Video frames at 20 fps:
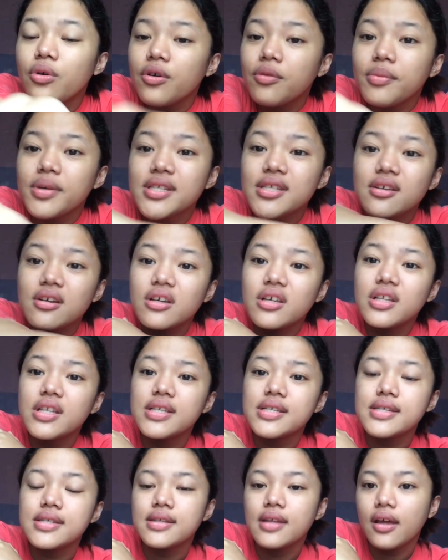One of my
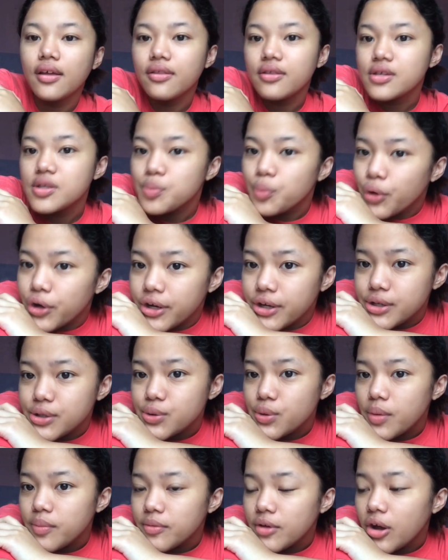succulents died this morning
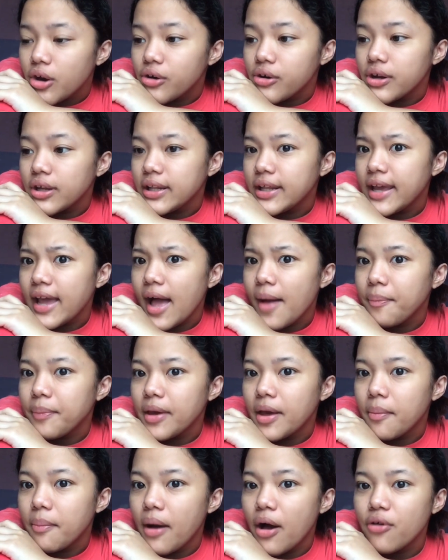so I'm not really happy
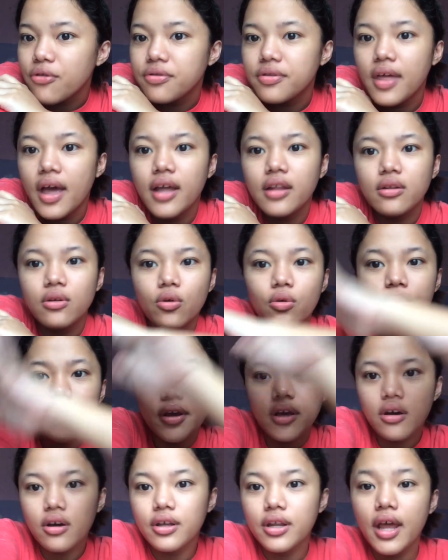about that. Oh
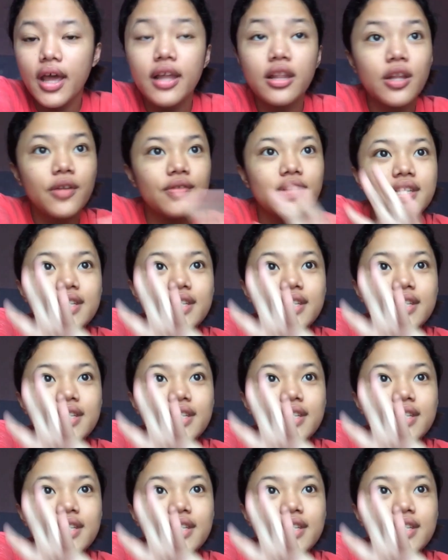my god, I love